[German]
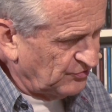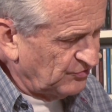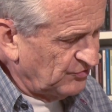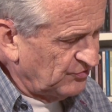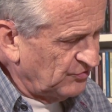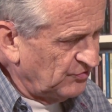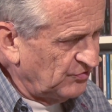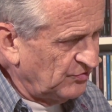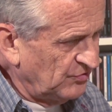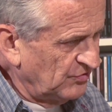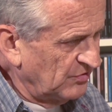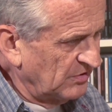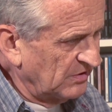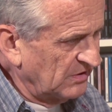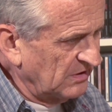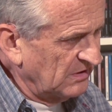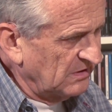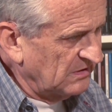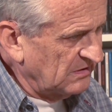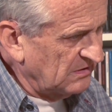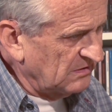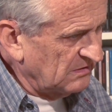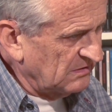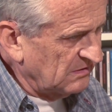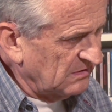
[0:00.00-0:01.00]
die
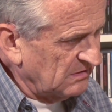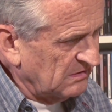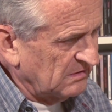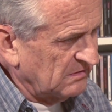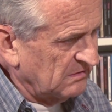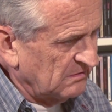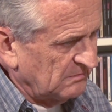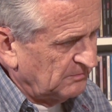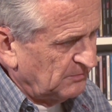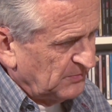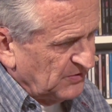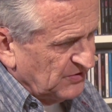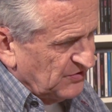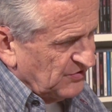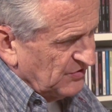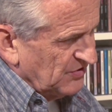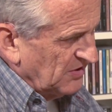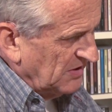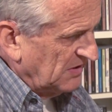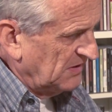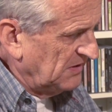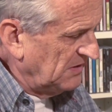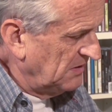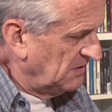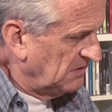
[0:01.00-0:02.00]
Syrer äh,
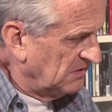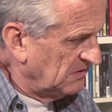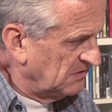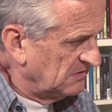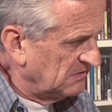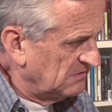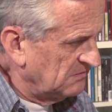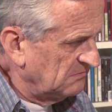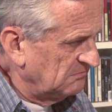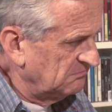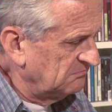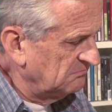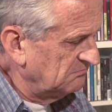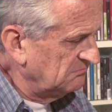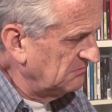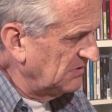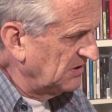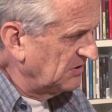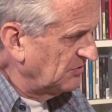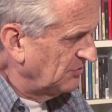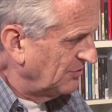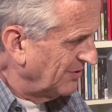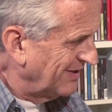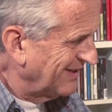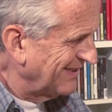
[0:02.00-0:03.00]
bisher eher
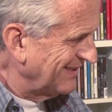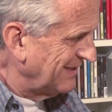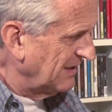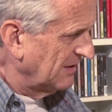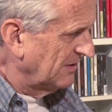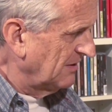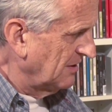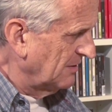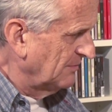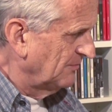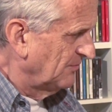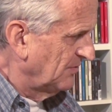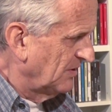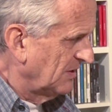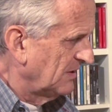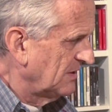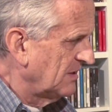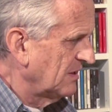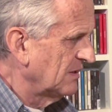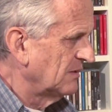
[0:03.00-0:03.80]
ignoriert haben, weil